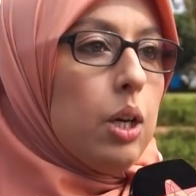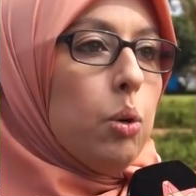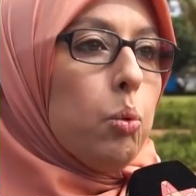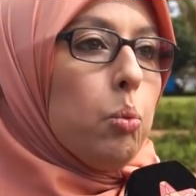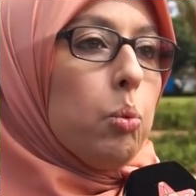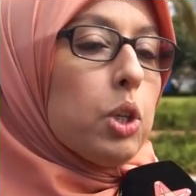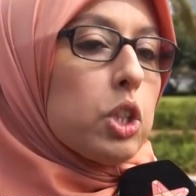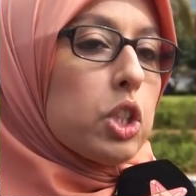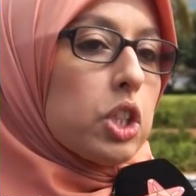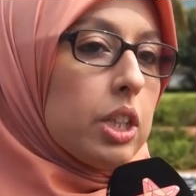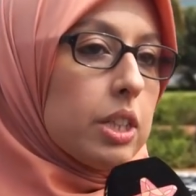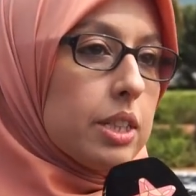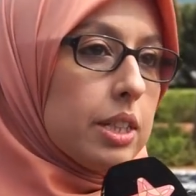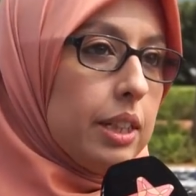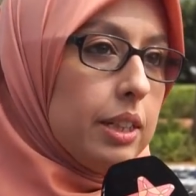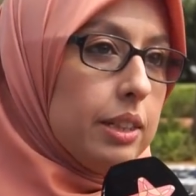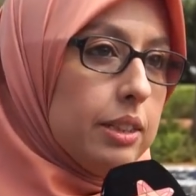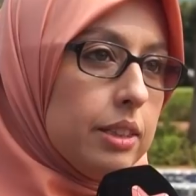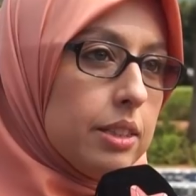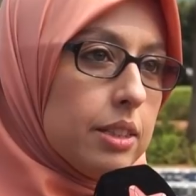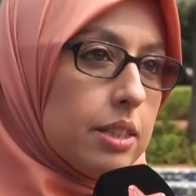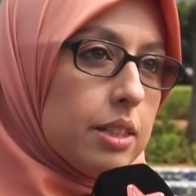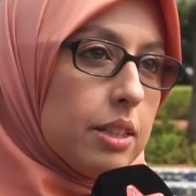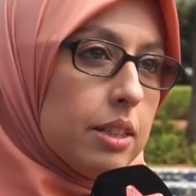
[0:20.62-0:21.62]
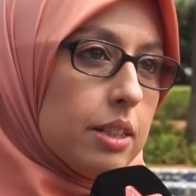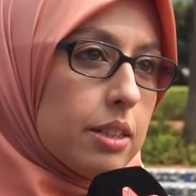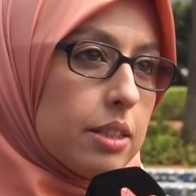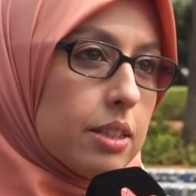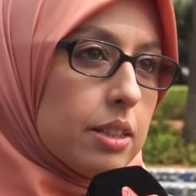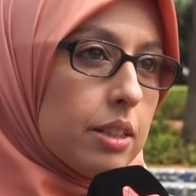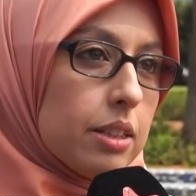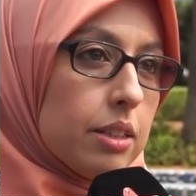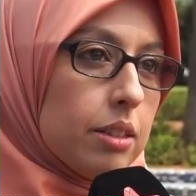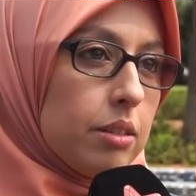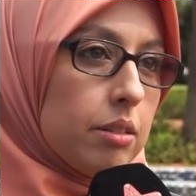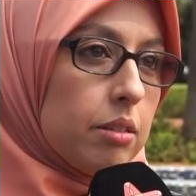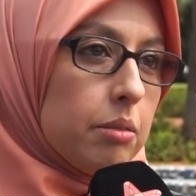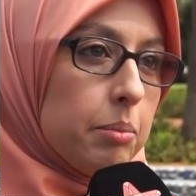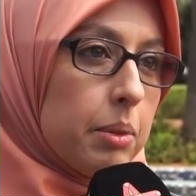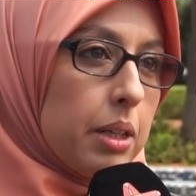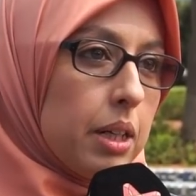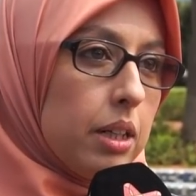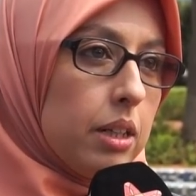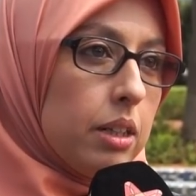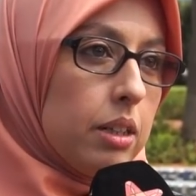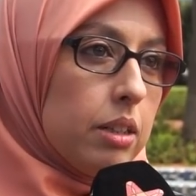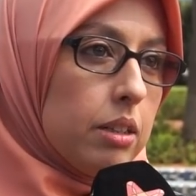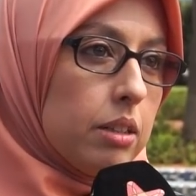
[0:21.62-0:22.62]
واش كتعاني السياسة
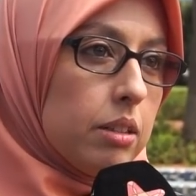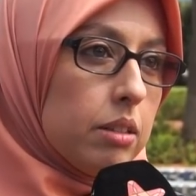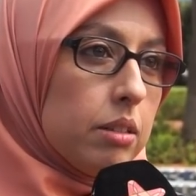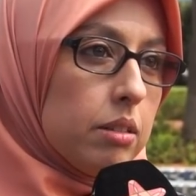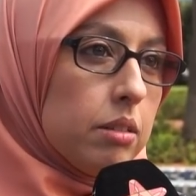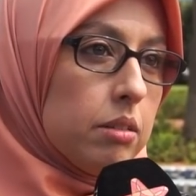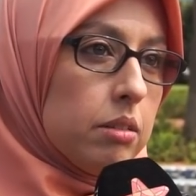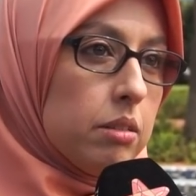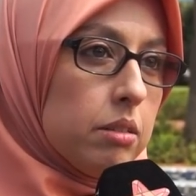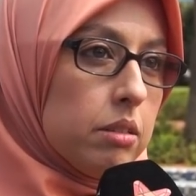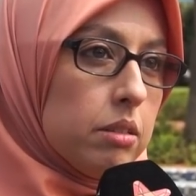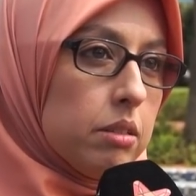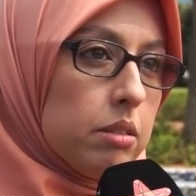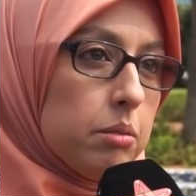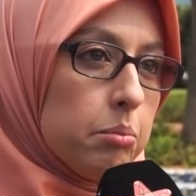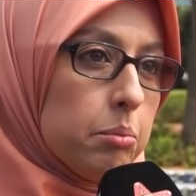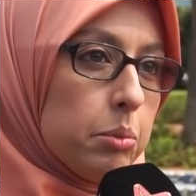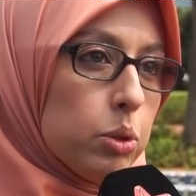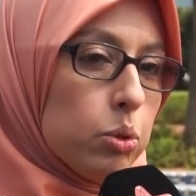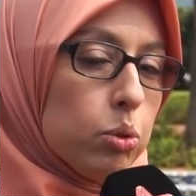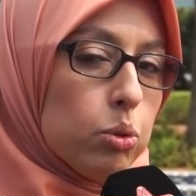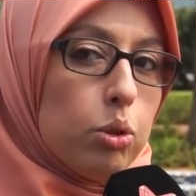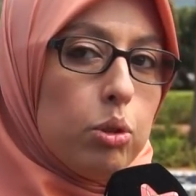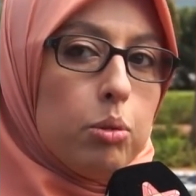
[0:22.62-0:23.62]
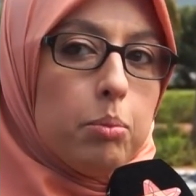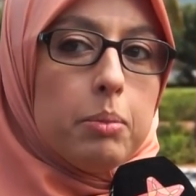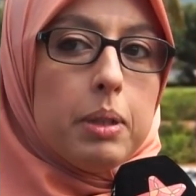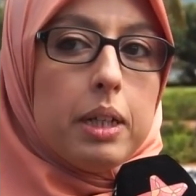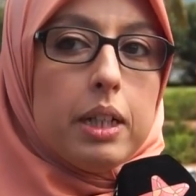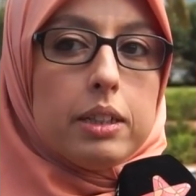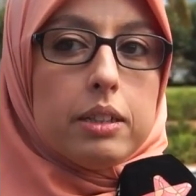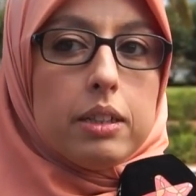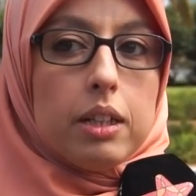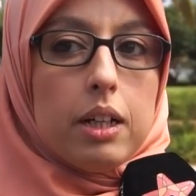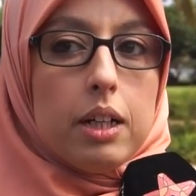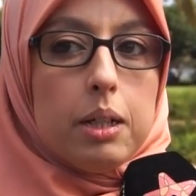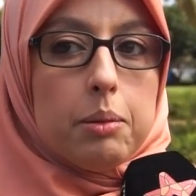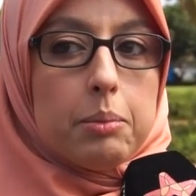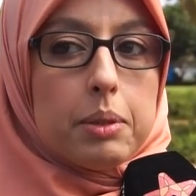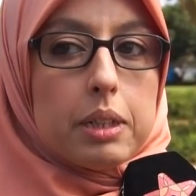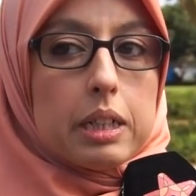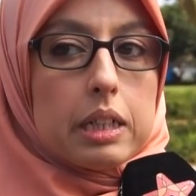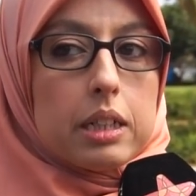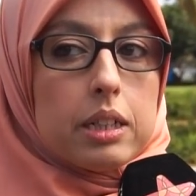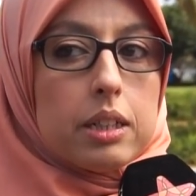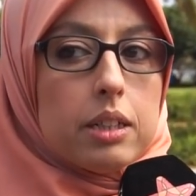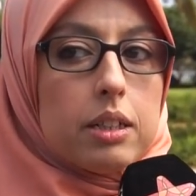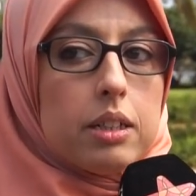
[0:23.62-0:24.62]
المرأة آه، من ظلم هذا
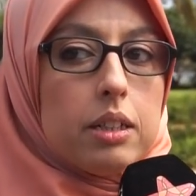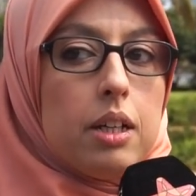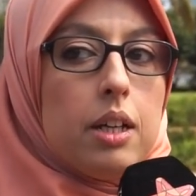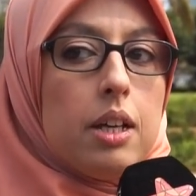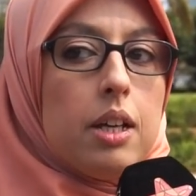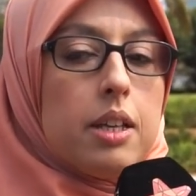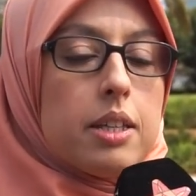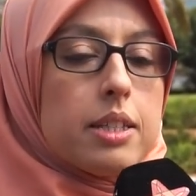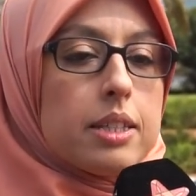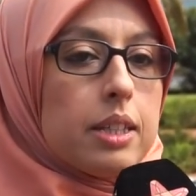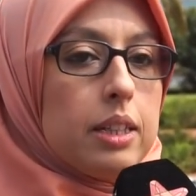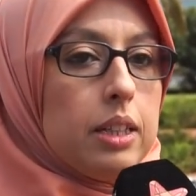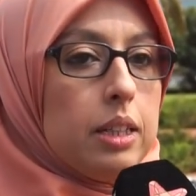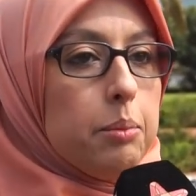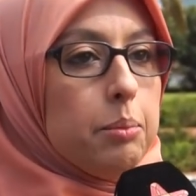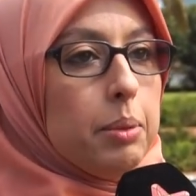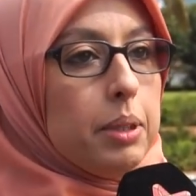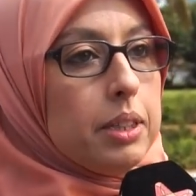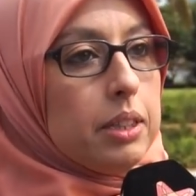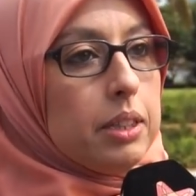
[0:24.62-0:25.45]
أمر صعيب